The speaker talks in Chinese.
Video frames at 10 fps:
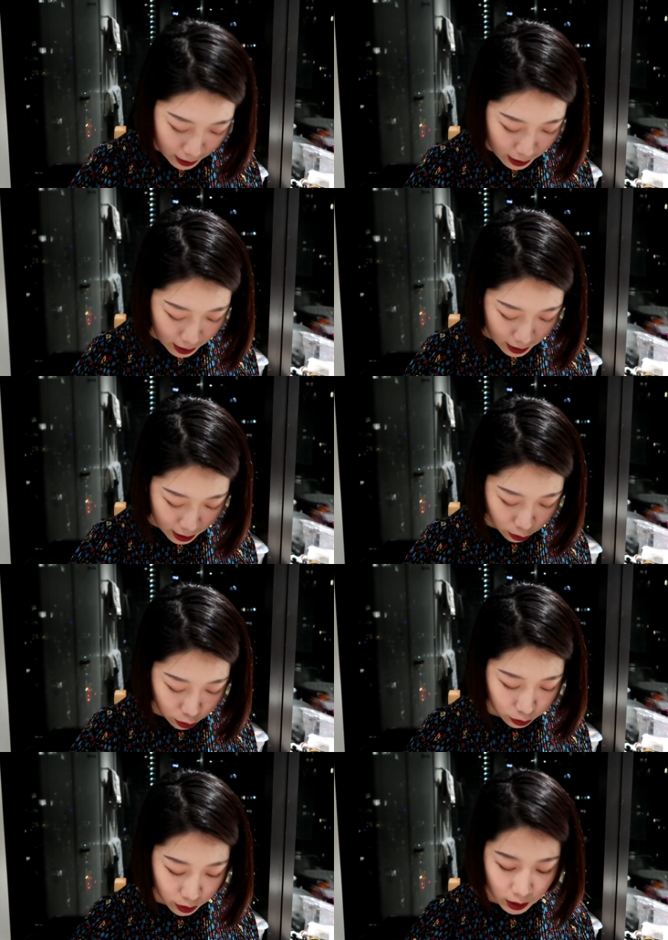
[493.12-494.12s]
再接下来要
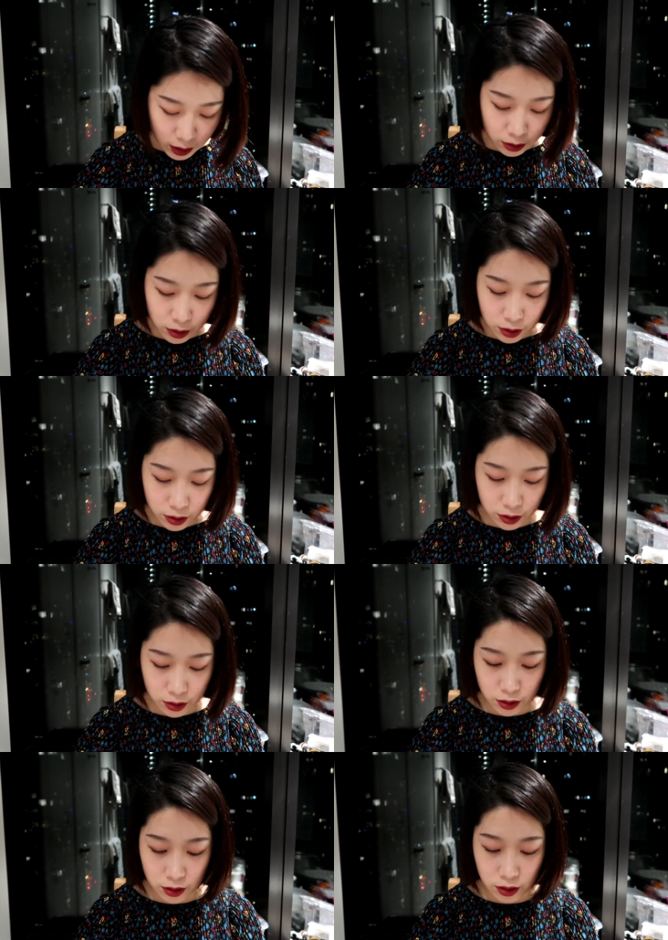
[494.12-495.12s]
说的呢
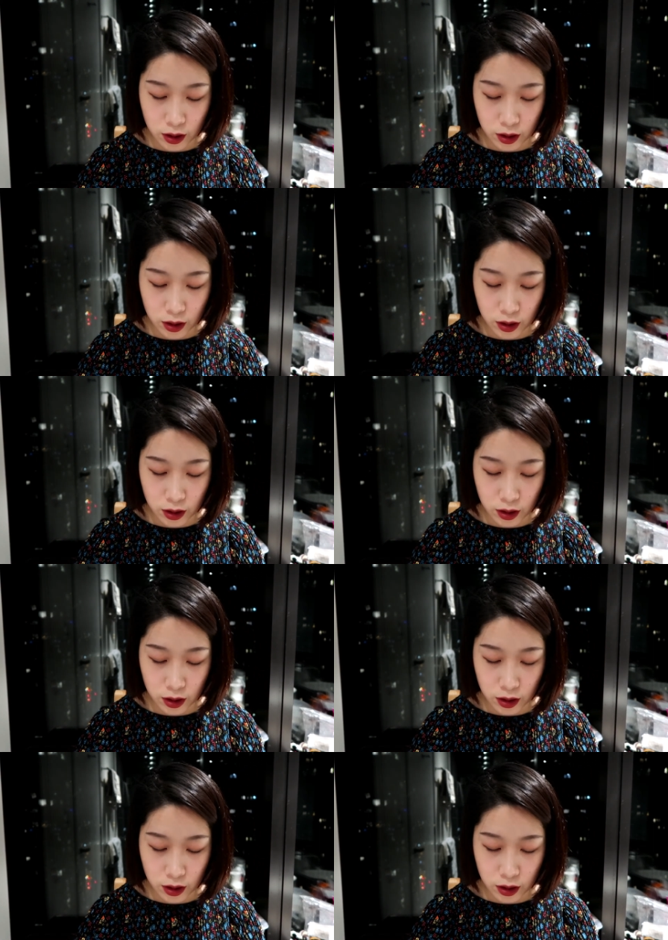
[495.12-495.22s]
是，